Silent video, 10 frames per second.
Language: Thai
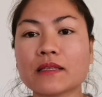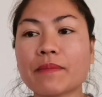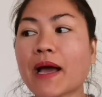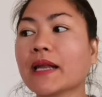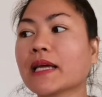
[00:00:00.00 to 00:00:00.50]

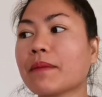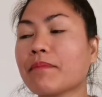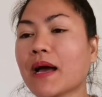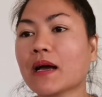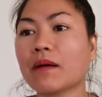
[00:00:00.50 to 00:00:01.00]
ทำงานกลับ
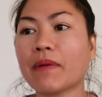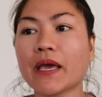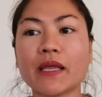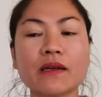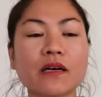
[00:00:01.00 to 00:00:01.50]
มากับมา
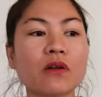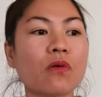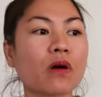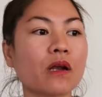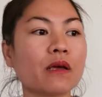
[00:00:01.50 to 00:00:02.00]
เห็นเฮือนห
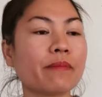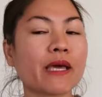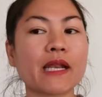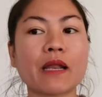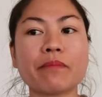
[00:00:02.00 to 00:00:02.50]
กก็เลยเมี
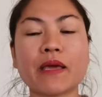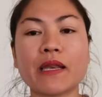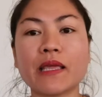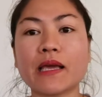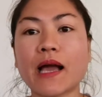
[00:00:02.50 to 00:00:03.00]
ยนนันเมียน
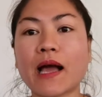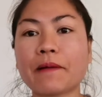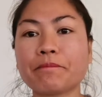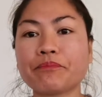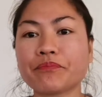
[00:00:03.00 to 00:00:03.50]
นีค่ะ
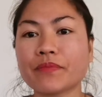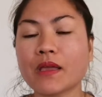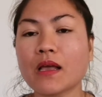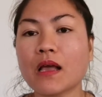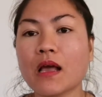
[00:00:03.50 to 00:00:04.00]

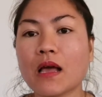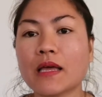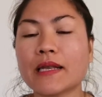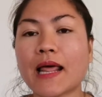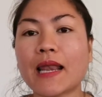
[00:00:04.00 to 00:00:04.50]

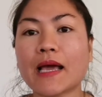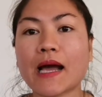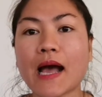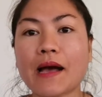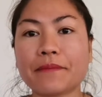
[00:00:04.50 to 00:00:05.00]
นั่นแหละ
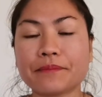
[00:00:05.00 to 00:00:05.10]
ค่ะ